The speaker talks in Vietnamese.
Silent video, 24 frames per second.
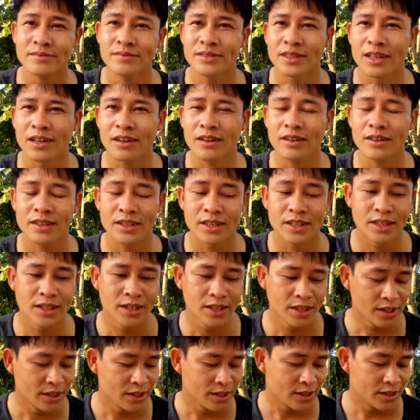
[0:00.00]
Đó.
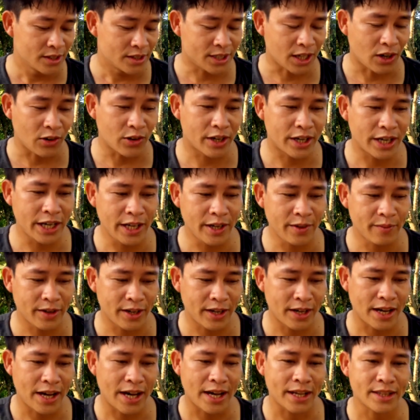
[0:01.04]
Sau khi
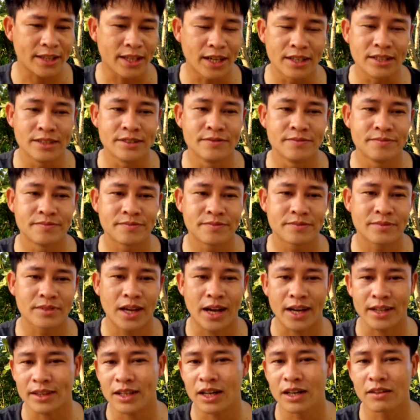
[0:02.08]
mà hạ tầng
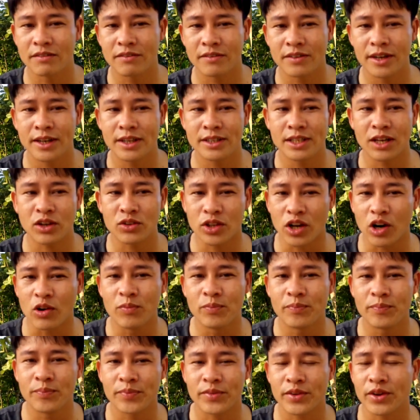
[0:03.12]
hạ tầng về giao
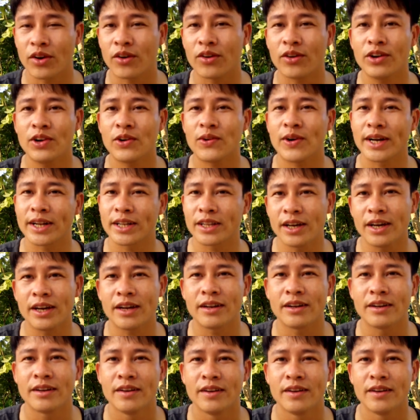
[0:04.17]
thông nó hoàn thiện